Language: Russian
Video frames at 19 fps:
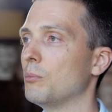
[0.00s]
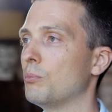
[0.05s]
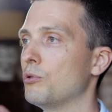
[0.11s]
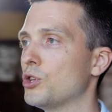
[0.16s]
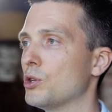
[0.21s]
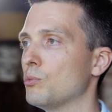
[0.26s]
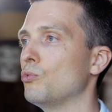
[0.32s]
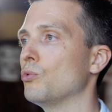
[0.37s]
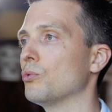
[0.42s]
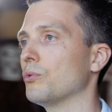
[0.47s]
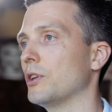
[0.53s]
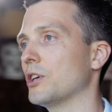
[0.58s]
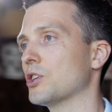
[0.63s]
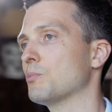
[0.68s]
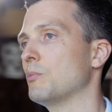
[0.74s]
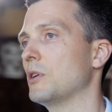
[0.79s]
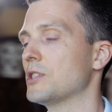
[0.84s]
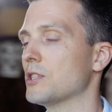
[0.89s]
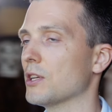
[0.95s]
Почему
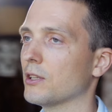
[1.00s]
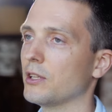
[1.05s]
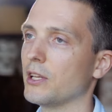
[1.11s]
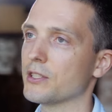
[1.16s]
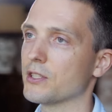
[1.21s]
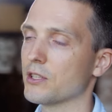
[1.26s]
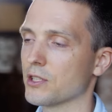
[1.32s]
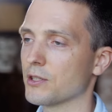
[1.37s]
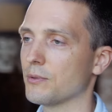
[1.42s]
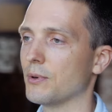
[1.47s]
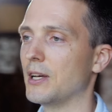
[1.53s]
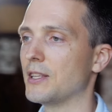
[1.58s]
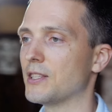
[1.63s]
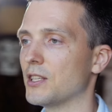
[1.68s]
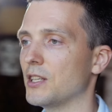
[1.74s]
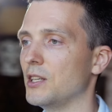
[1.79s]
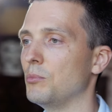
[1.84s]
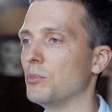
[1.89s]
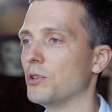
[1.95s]
наш мастер-класс
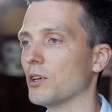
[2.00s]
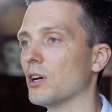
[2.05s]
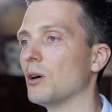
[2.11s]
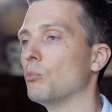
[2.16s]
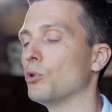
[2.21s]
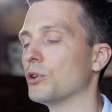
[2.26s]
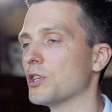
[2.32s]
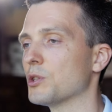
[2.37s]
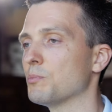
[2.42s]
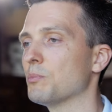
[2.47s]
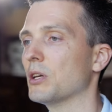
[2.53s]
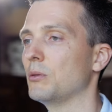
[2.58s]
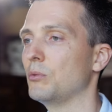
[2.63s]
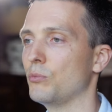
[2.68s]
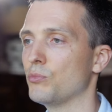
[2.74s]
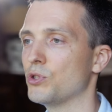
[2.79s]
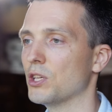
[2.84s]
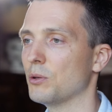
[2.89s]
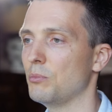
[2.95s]
называется именно работа с
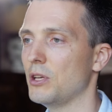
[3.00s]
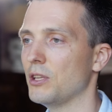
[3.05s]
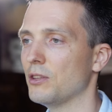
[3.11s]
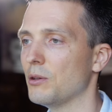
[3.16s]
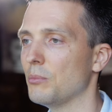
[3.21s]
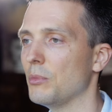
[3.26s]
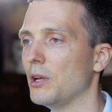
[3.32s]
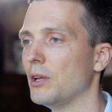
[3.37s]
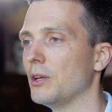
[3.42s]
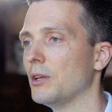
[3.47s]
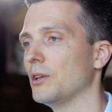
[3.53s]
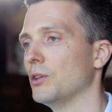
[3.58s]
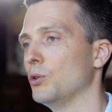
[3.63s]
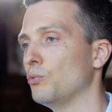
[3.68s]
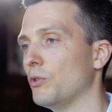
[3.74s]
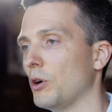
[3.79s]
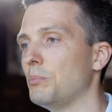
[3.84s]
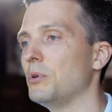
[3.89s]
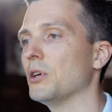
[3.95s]
премиум-сегментом?
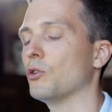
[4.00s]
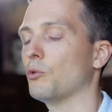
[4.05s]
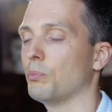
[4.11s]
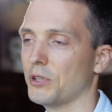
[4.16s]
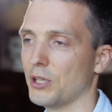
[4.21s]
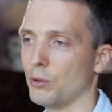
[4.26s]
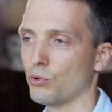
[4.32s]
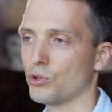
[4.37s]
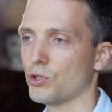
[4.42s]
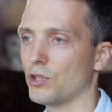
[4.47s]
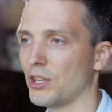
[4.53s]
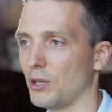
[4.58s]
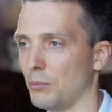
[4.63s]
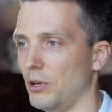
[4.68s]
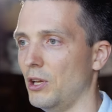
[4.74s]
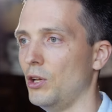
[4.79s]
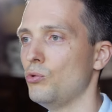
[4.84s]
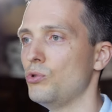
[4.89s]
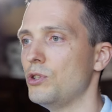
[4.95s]
Ну, во-первых, потому что
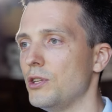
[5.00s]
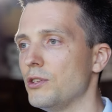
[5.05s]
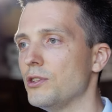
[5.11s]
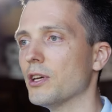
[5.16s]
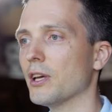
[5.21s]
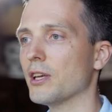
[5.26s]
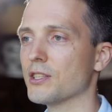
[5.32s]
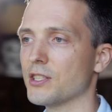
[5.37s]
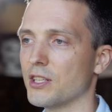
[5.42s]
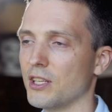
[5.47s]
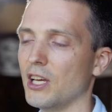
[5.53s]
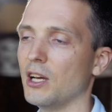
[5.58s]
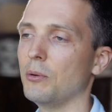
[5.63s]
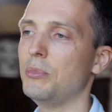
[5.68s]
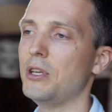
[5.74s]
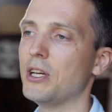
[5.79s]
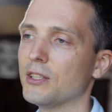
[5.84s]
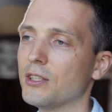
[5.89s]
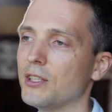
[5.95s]
там и люди интересны, и
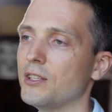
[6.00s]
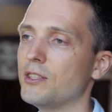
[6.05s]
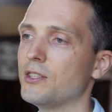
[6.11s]
объекты